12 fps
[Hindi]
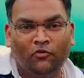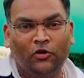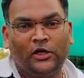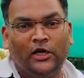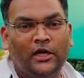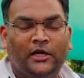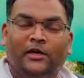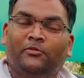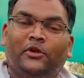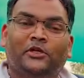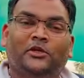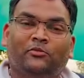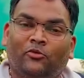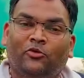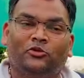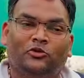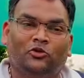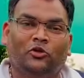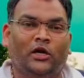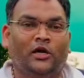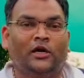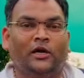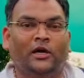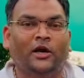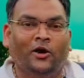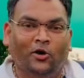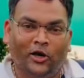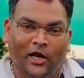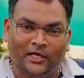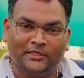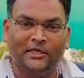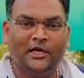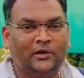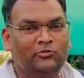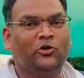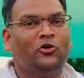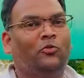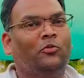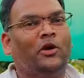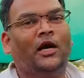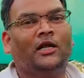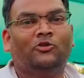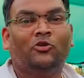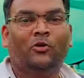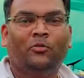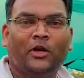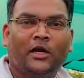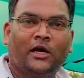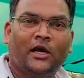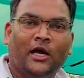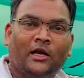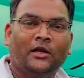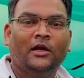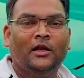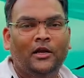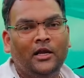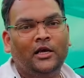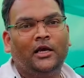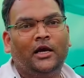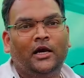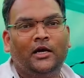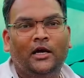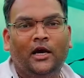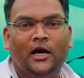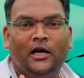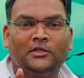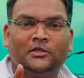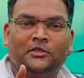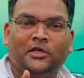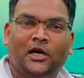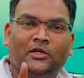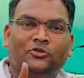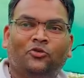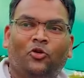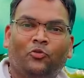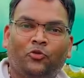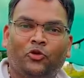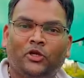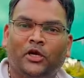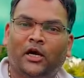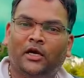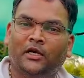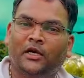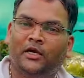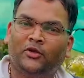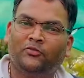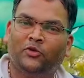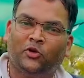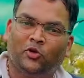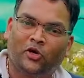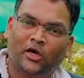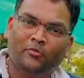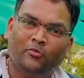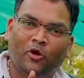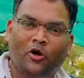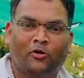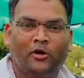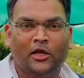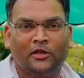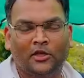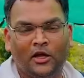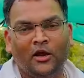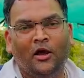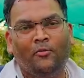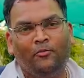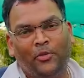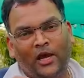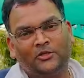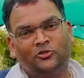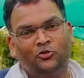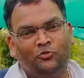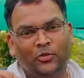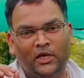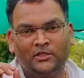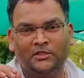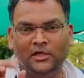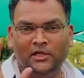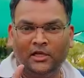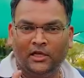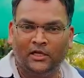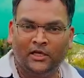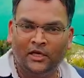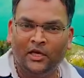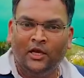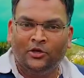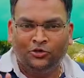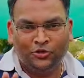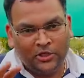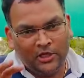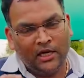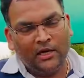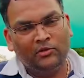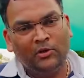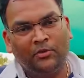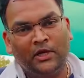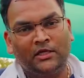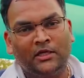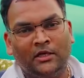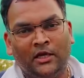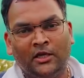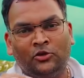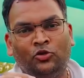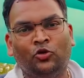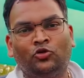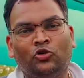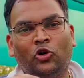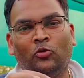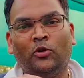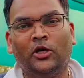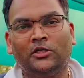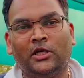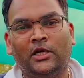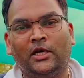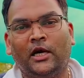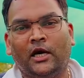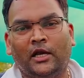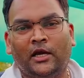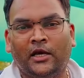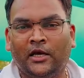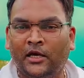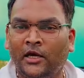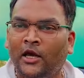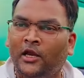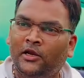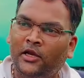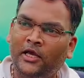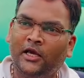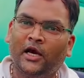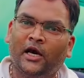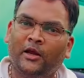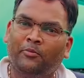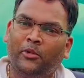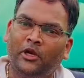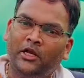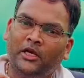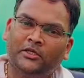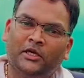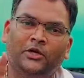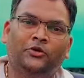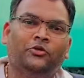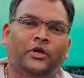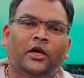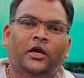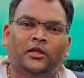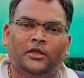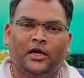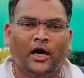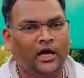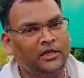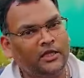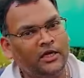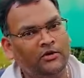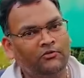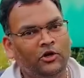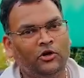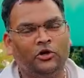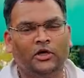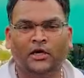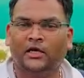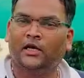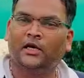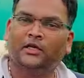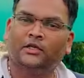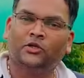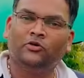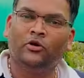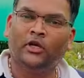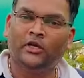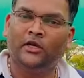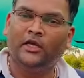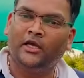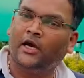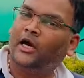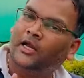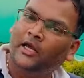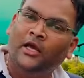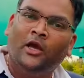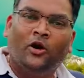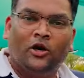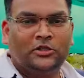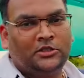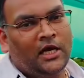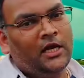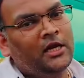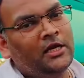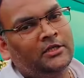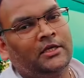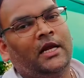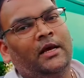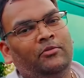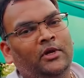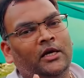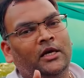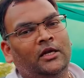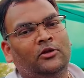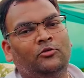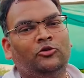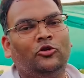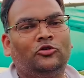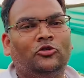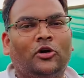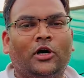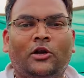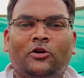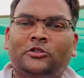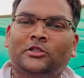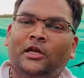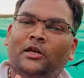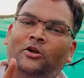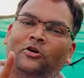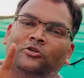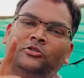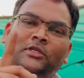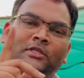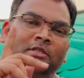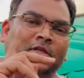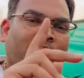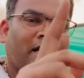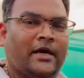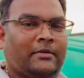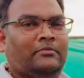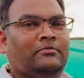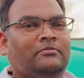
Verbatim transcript: 48 टेम्परेचर पहुंच चुका है और ऐसी गर्मी को बनाते हुए बरकरार लेके आए हैं आज चार स्कॉर्पियो दिखाएंगे इस वीडियो के ब्लॉग के अंदर बेस्ट टू बेस्ट डील देंगे सुशील का जो प्रेजेंट है 200 किलोमीटर चली कारें हैं नई कारें पन्निया चढ़ी हुई दिखाते हैं वीडियो को डिले करते हुए नई कारें और चैनल सब्सक्राइब नहीं करा तो दोस्तों कर लो चैनल को सब्सक्राइब